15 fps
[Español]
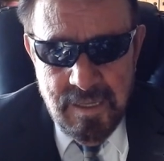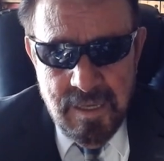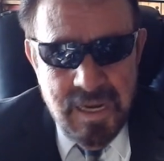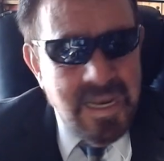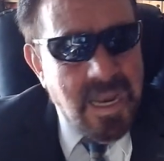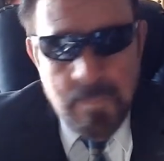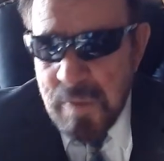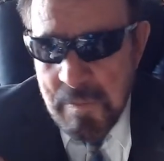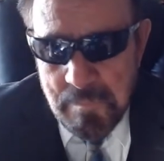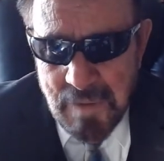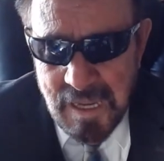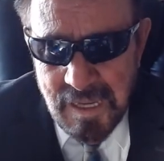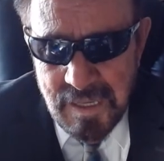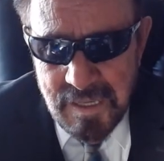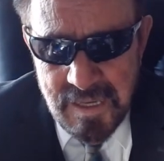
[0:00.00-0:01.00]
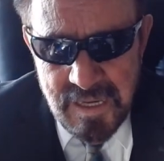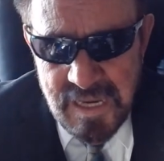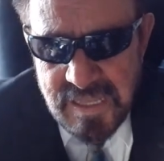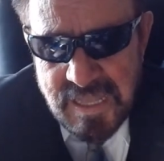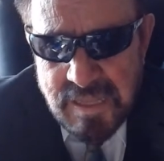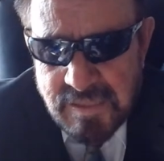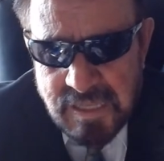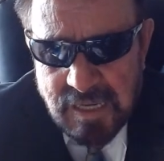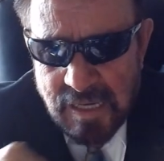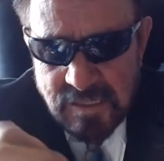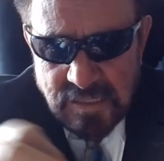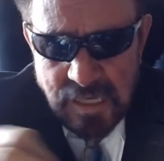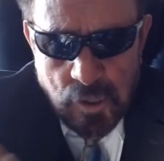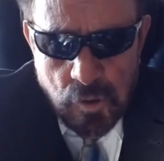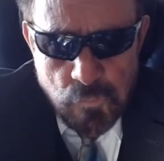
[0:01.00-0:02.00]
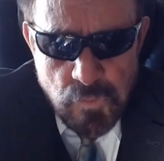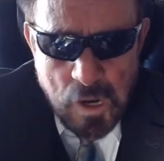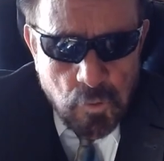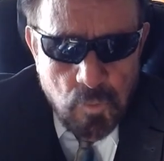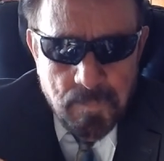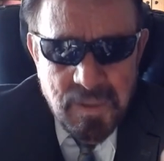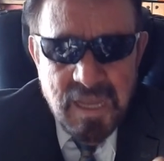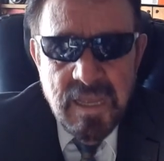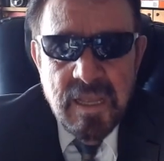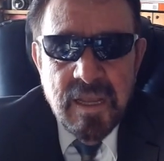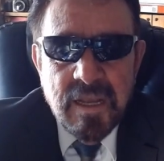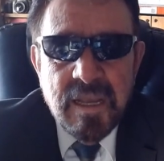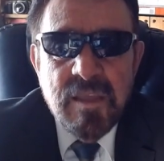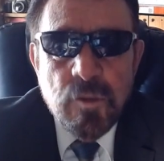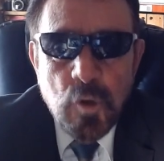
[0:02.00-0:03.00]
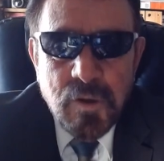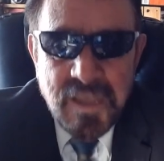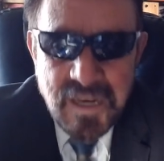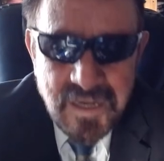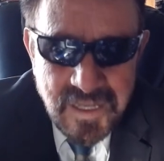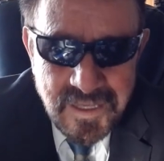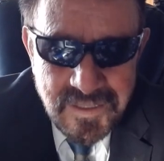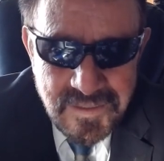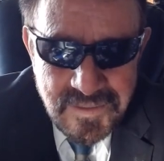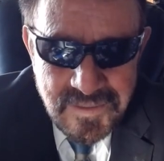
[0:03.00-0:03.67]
la misma idéntica, es una copia que hizo Hitler.